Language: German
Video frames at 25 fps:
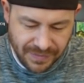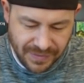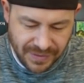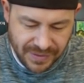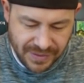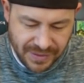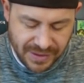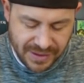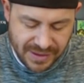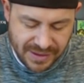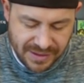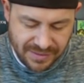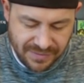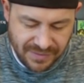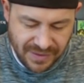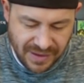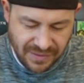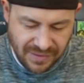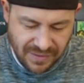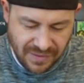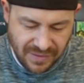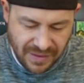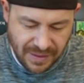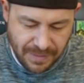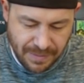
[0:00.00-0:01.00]
Ansonsten
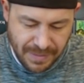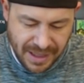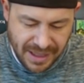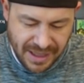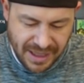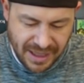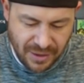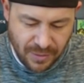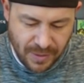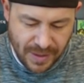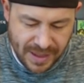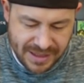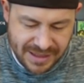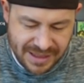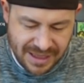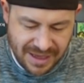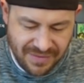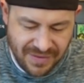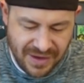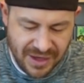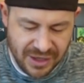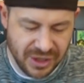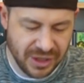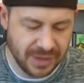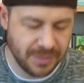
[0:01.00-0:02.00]

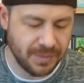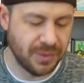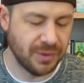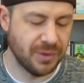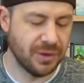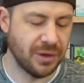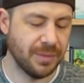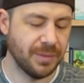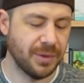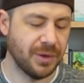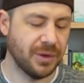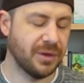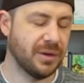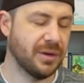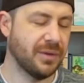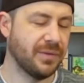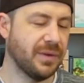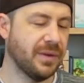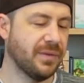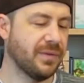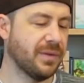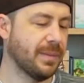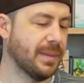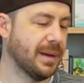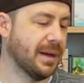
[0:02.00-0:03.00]
www.miniquestadventures.com könnt ihr auf
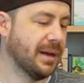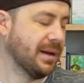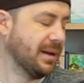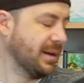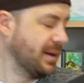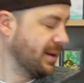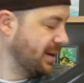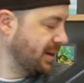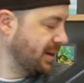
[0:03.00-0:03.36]
jeden Fall mal,